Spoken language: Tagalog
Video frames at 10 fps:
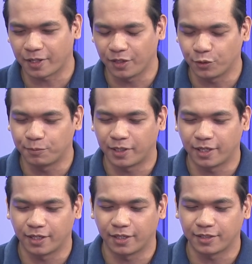yung
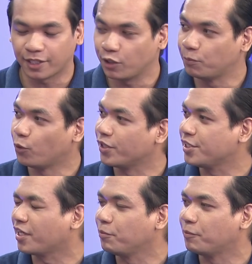mga, tatlo po
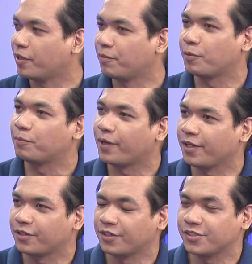kasi kami mga
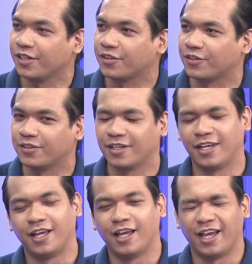proprietors nito.
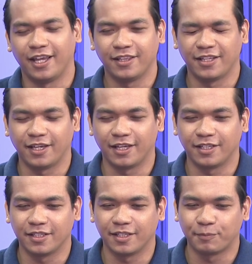Mm-mm. And
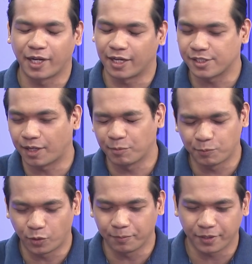then, magkakasama
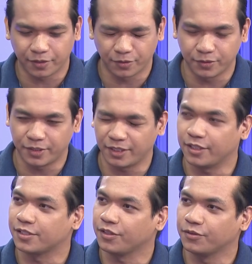po kami nag-OJT
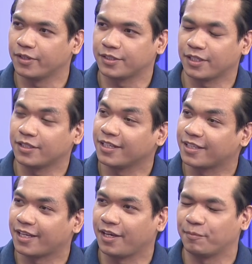sa US at that
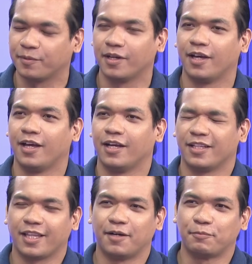time.
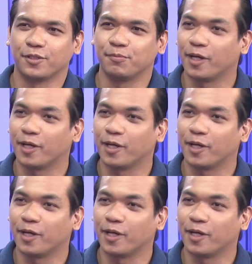Mm. Tapos,